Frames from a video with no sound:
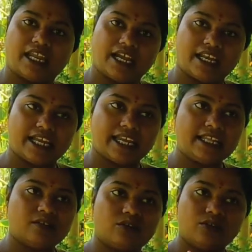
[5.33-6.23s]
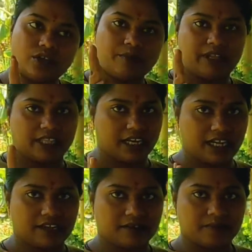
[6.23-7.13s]
लगाने के लिए दोनों जन मेथड
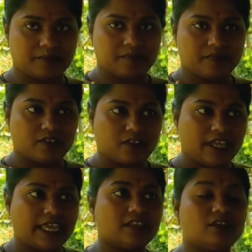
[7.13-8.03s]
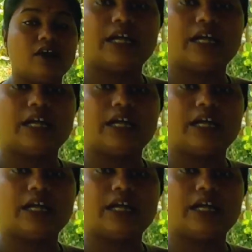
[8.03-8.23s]
है एक तो